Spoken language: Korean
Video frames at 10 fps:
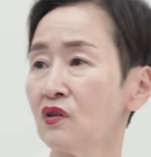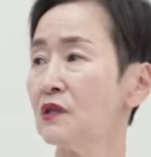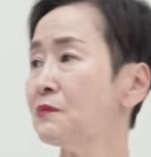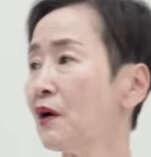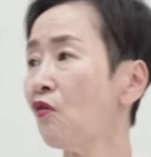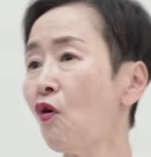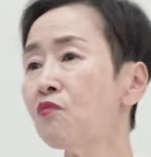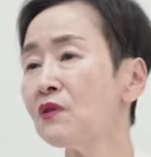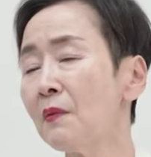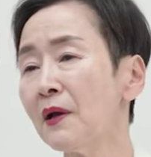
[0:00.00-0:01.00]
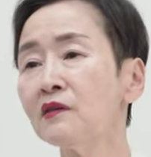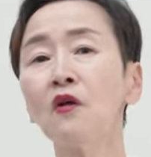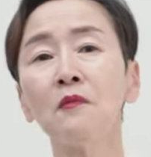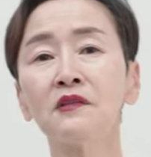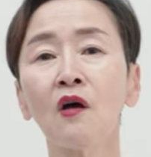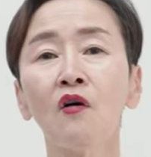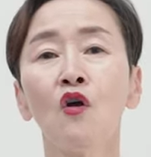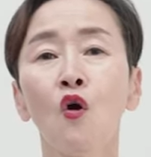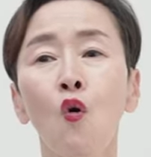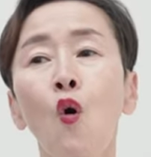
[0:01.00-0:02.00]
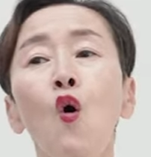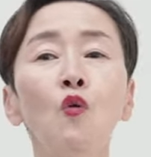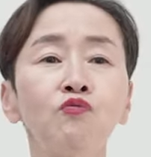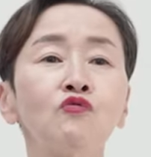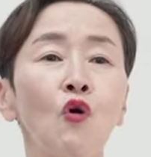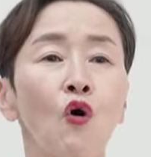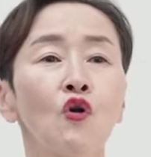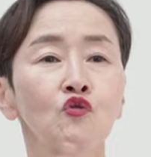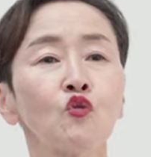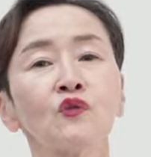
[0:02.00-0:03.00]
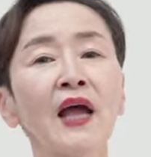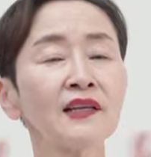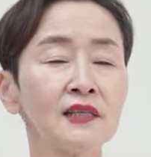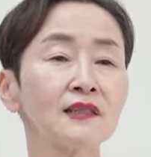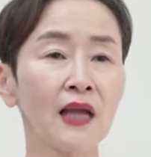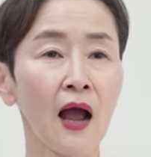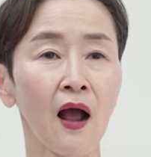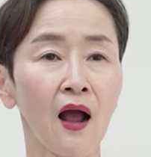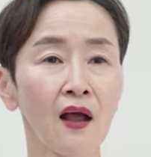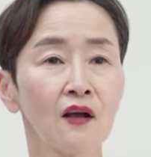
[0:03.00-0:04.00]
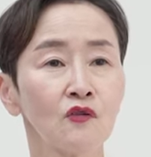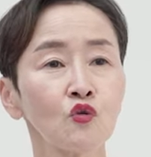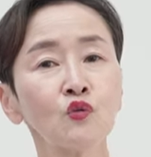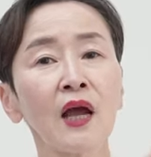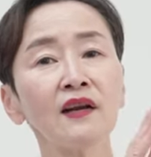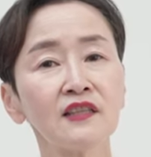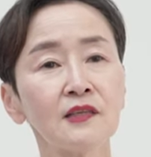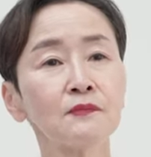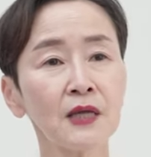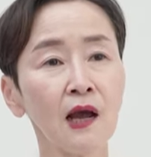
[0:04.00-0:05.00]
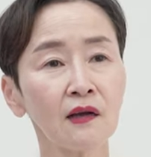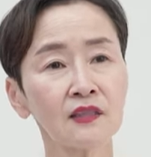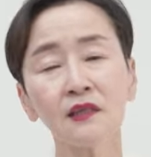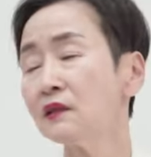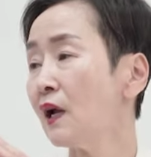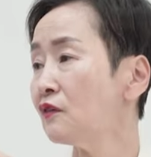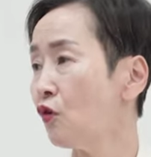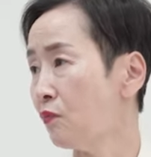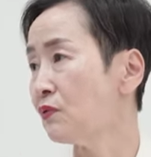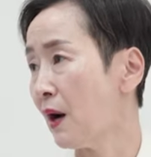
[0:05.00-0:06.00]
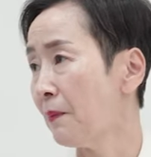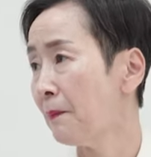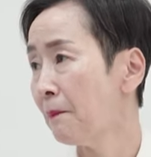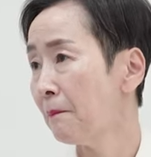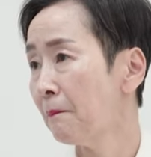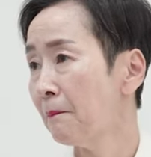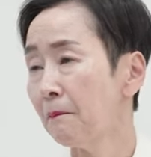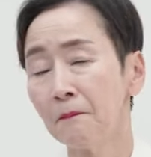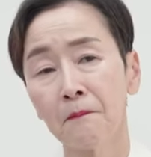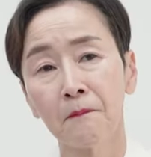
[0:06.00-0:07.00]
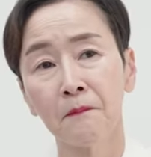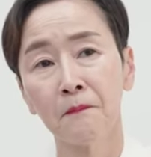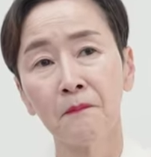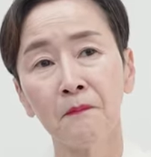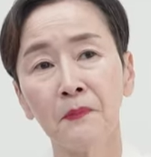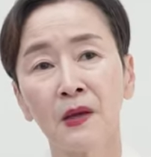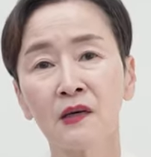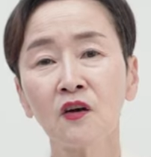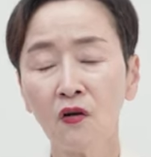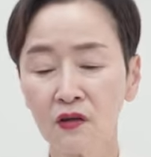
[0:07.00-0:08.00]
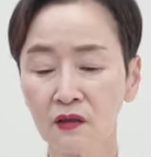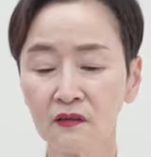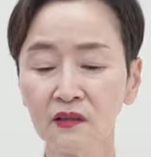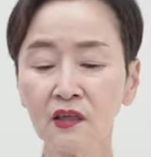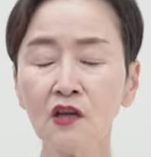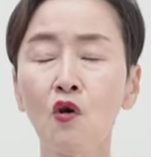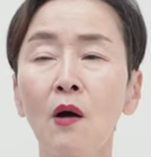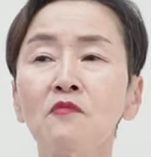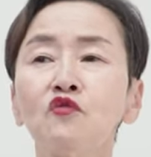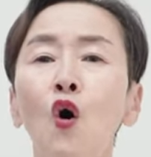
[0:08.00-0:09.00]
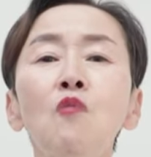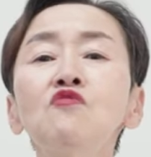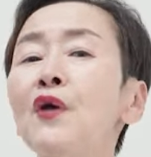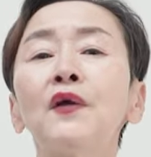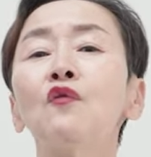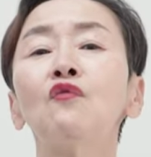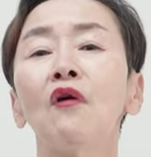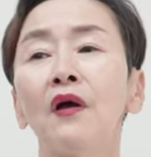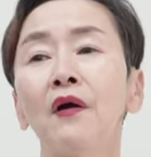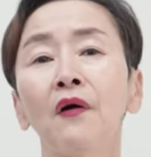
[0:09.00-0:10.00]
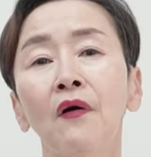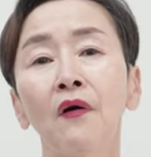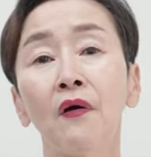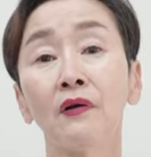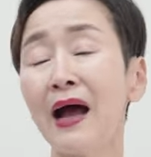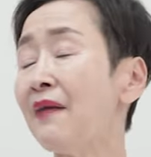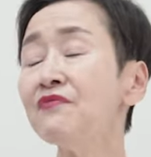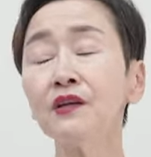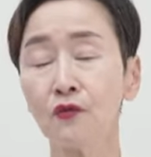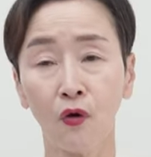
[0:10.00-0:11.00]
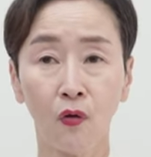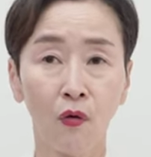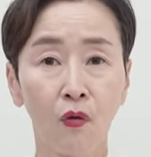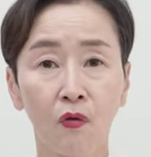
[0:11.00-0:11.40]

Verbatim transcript: 집착과 거부감에. 그러면서 호불어 좋다, 싫다. 좋다는 집착, 싫다는 거부감. 음, 그거를 이렇게 느끼려고 하면 너무 괴로운 거예요. 안 느껴.